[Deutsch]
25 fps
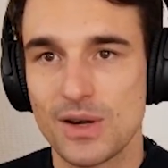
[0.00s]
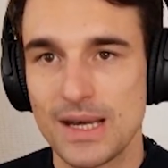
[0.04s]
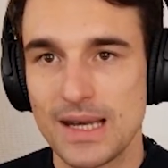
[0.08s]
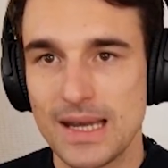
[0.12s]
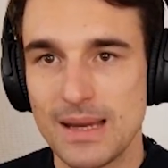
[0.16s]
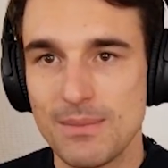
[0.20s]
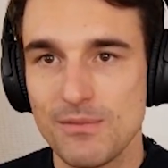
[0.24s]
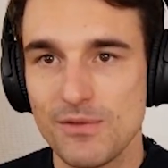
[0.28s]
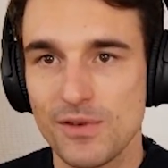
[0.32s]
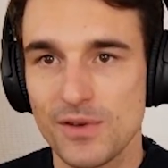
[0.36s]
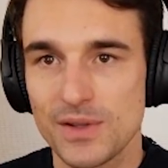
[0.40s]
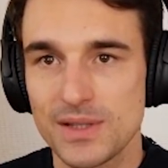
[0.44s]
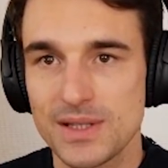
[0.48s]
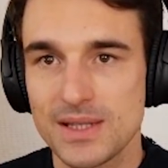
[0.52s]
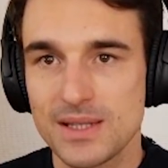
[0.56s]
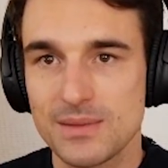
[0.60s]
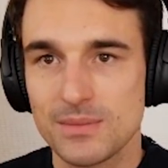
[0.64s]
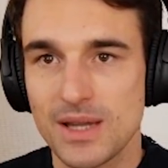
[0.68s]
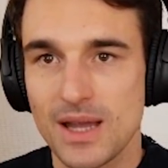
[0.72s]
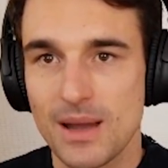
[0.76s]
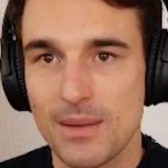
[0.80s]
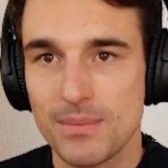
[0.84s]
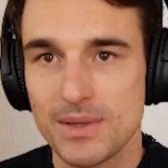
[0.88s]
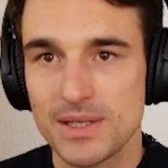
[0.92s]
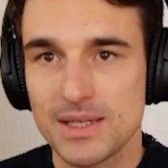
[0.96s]
leben von
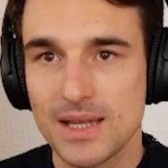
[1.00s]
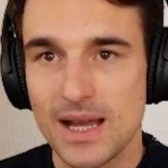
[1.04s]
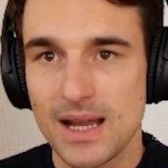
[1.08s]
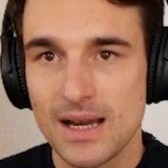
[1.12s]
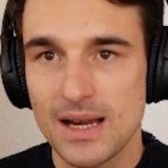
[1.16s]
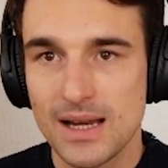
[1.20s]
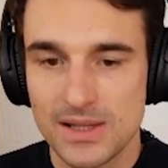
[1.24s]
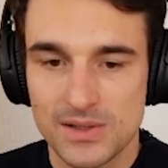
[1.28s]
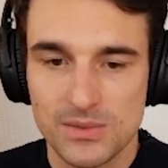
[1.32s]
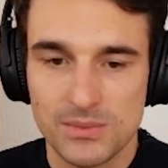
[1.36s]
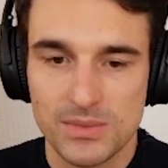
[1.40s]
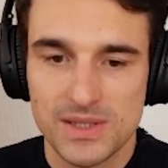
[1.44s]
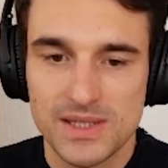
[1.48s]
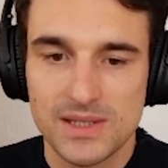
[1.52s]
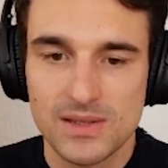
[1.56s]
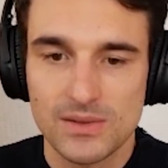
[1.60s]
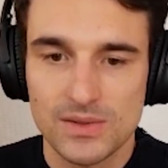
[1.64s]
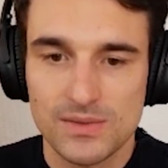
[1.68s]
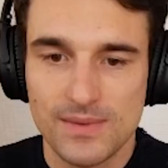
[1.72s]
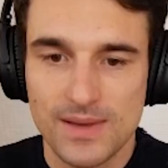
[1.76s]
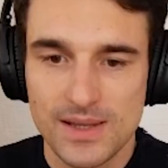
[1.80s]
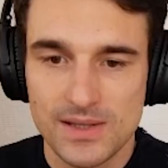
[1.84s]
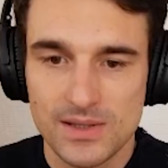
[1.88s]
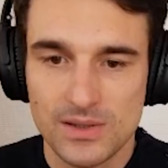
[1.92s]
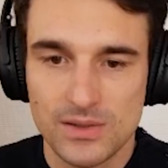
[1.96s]
diesem Kapital, also
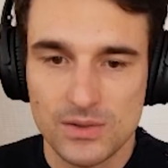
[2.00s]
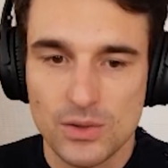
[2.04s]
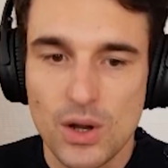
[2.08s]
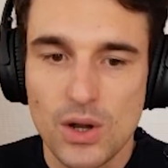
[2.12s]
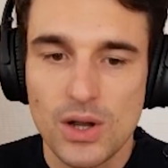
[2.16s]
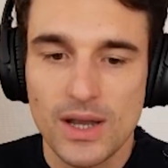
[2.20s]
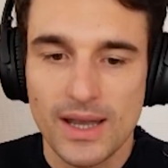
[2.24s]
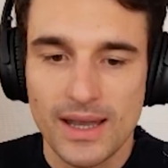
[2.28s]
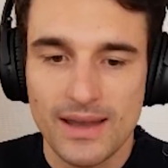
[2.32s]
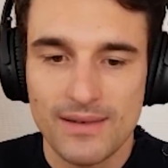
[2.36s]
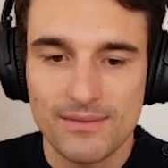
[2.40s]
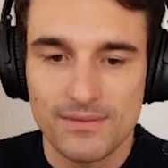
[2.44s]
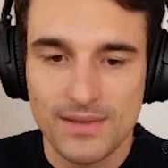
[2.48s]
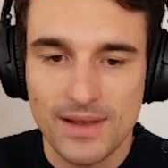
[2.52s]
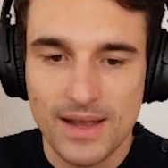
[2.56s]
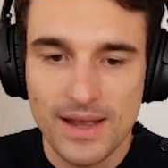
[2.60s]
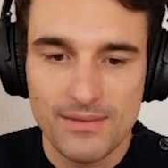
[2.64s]
beziehungsweise doch, er,